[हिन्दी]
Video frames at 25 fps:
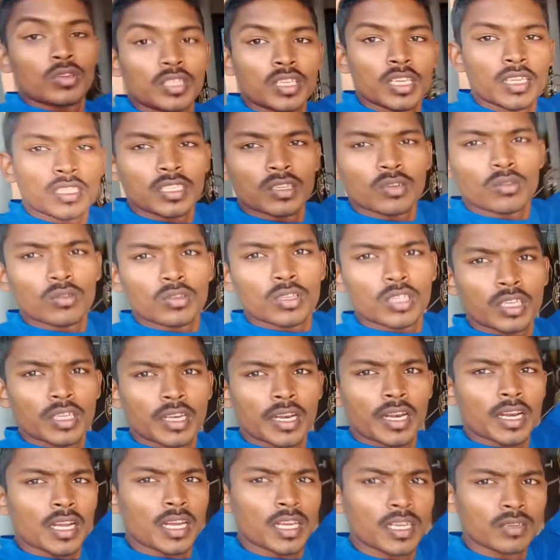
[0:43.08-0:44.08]
ओ टी एस है वो दिख
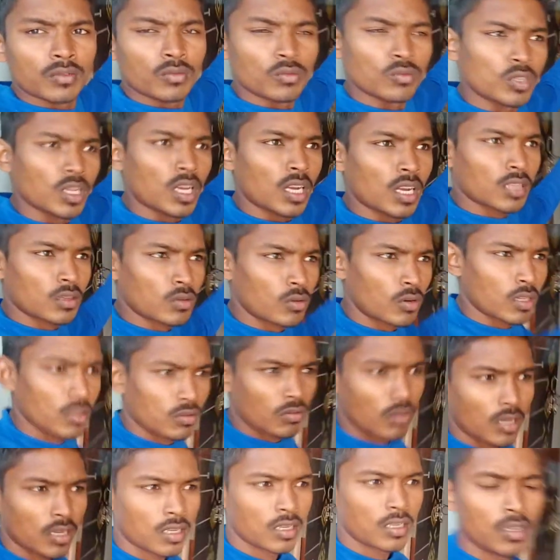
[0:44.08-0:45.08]
रहे ना उजाला थोड़ा
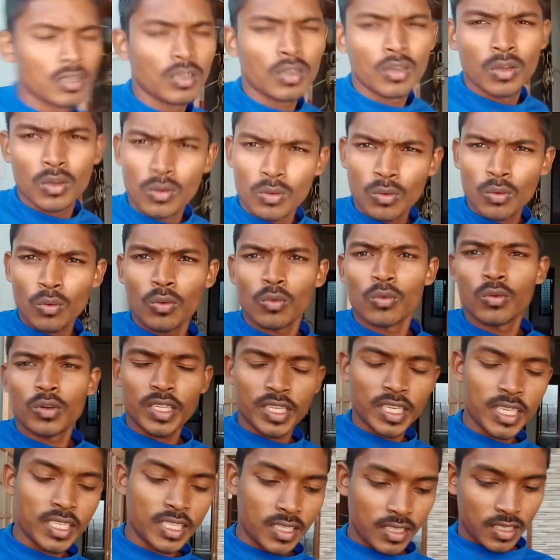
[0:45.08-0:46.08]
थोड़ा ओ
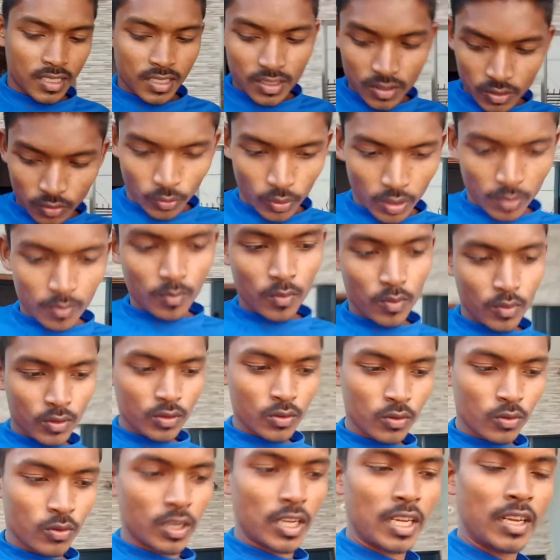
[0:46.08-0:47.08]
टी एस थोड़ा बहुत
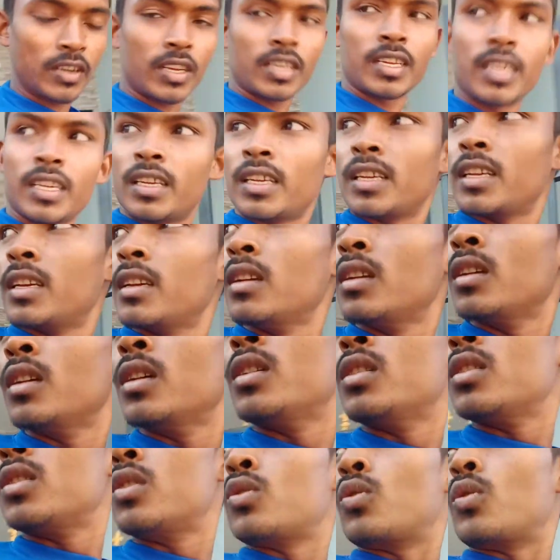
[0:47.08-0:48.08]
छोड़े हैं
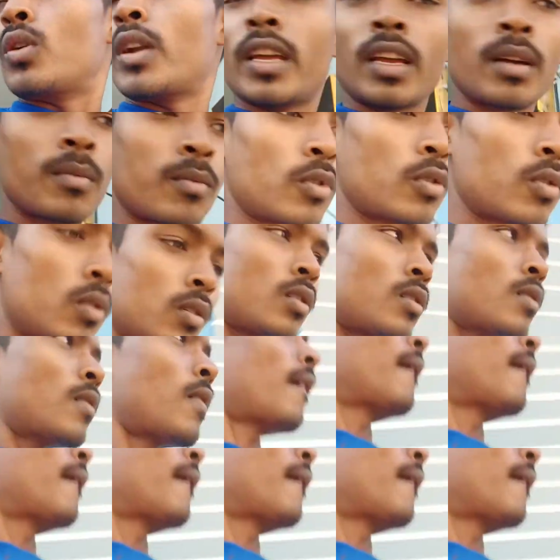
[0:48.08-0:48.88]
छोड़े हम लोग